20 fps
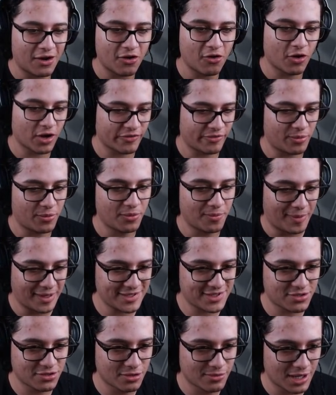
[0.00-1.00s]
Agora vamos
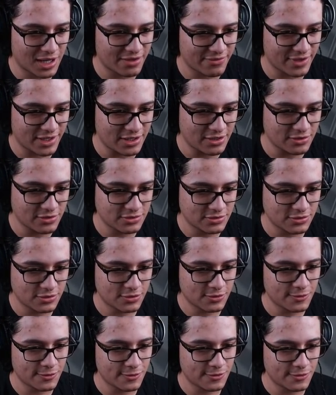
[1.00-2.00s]
mais que dobrar, velho.
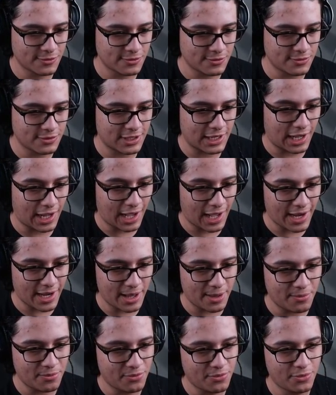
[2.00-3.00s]
Uhul! Cara,
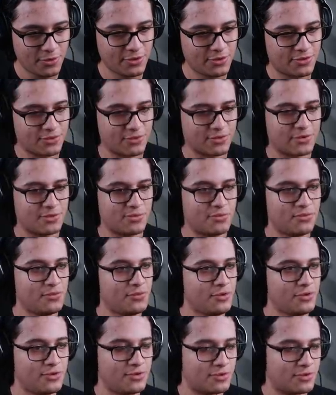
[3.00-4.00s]
é muito,
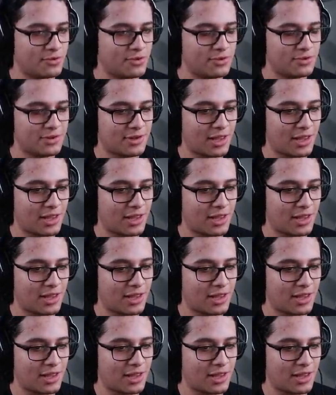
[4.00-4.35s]
muito.